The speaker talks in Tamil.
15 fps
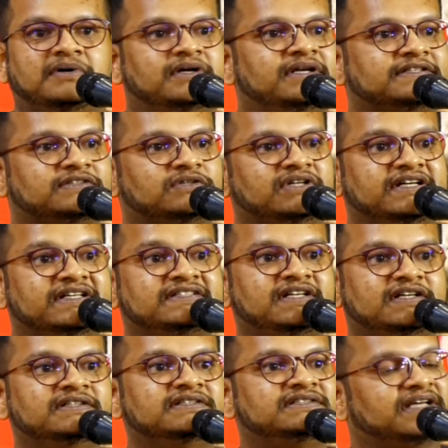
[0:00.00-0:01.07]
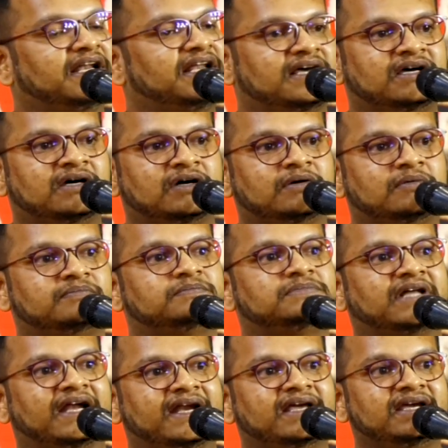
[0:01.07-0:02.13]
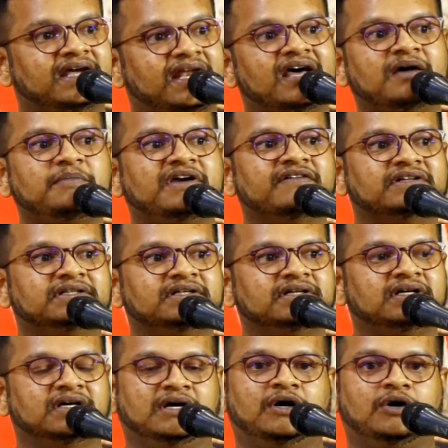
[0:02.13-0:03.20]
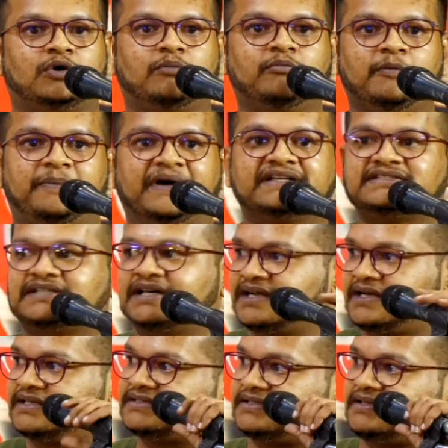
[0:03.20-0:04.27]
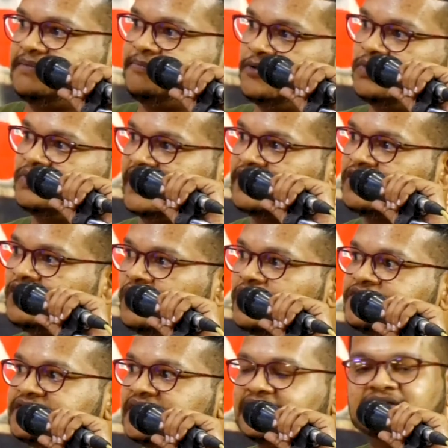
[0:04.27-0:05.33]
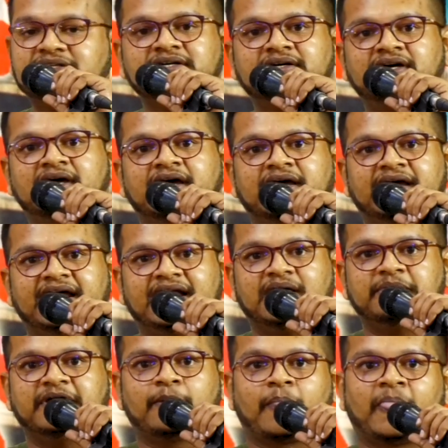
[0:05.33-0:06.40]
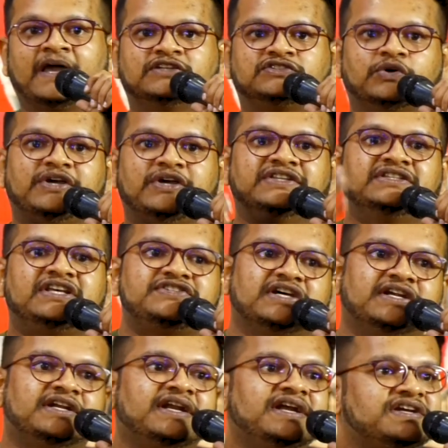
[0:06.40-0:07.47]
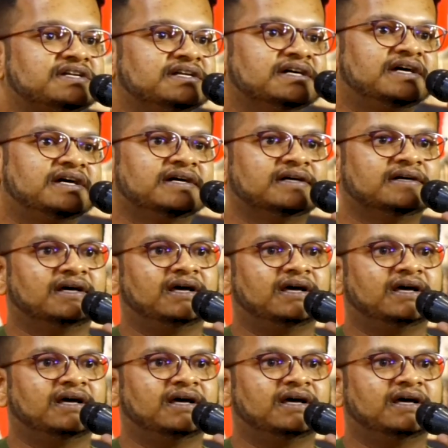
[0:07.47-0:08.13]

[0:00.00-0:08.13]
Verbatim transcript: என்ன சொல்கிறது டிஸ்டன்ஸ் எல்லா தடை எல்லாமே வந்து ரொம்ப பெருசாக இருக்குது சார் இப்போது டெக்னாலஜிலேருந்து எல்லாமே ஸோ இந்த ஜென்ரேஷனுக்கு